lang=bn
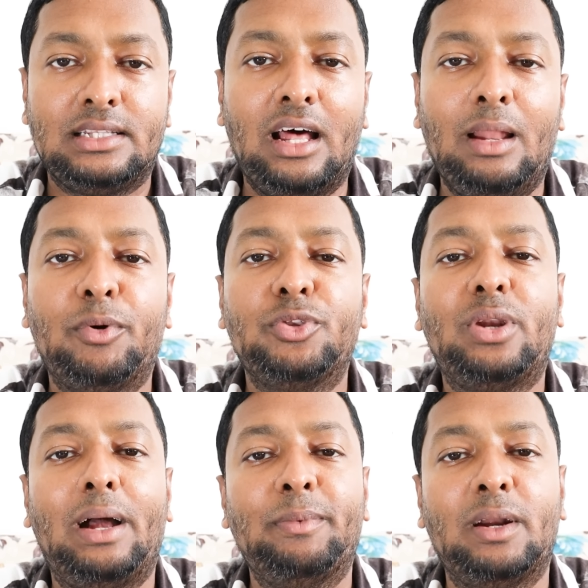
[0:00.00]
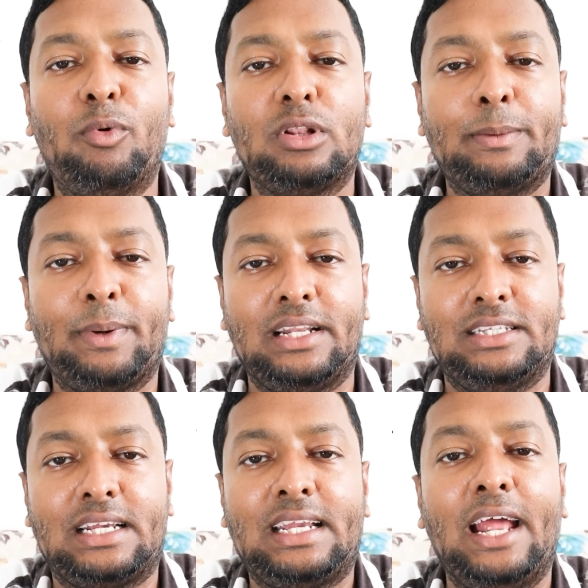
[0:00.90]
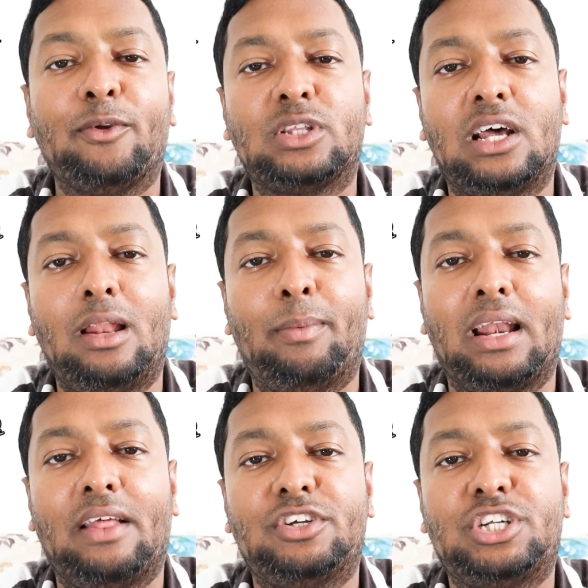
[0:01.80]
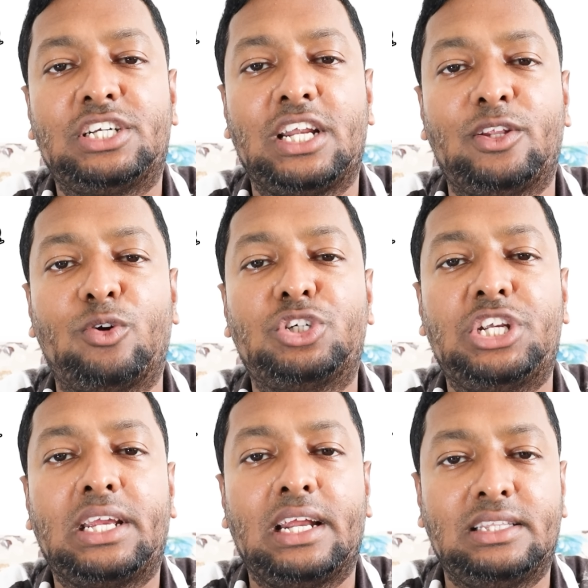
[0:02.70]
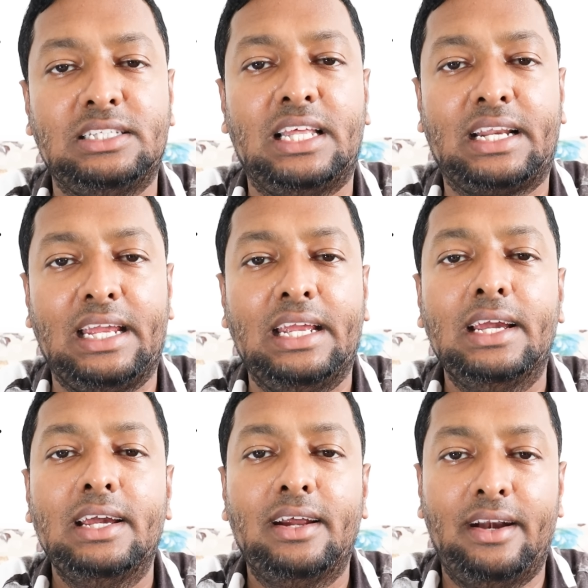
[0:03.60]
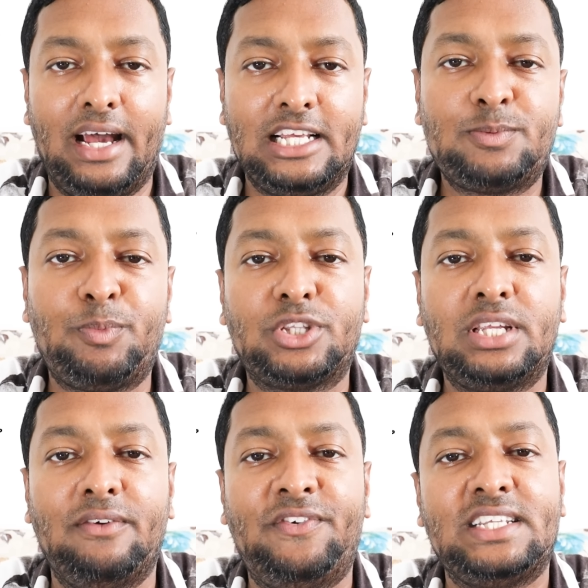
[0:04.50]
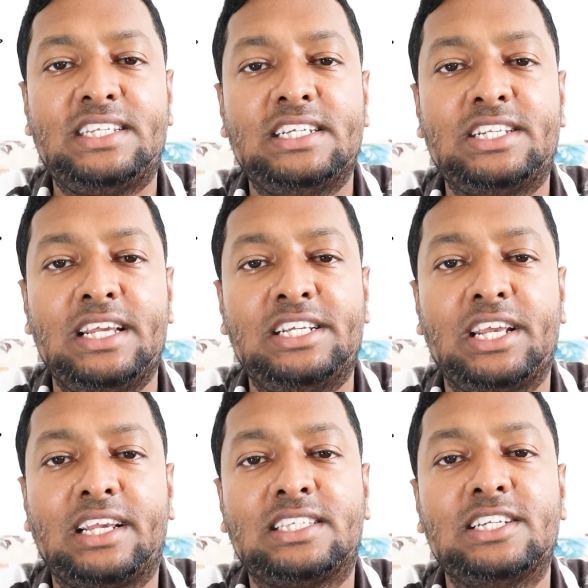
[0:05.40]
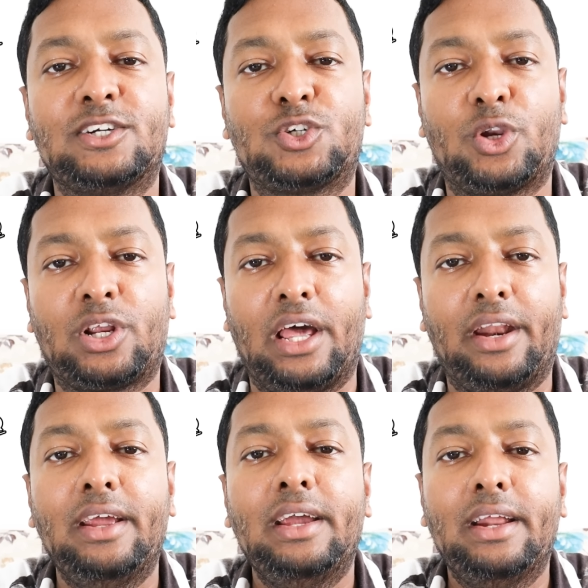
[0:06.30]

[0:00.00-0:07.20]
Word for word: তাহলে বন্ধুরা আপনারা বলতে পারেন যে কেন তাহলে বাংলাদেশের সাধারণ শিক্ষার্থীদেরকে রাজপথে ফেসিস্ট এই শেখ হাসিনা সরকার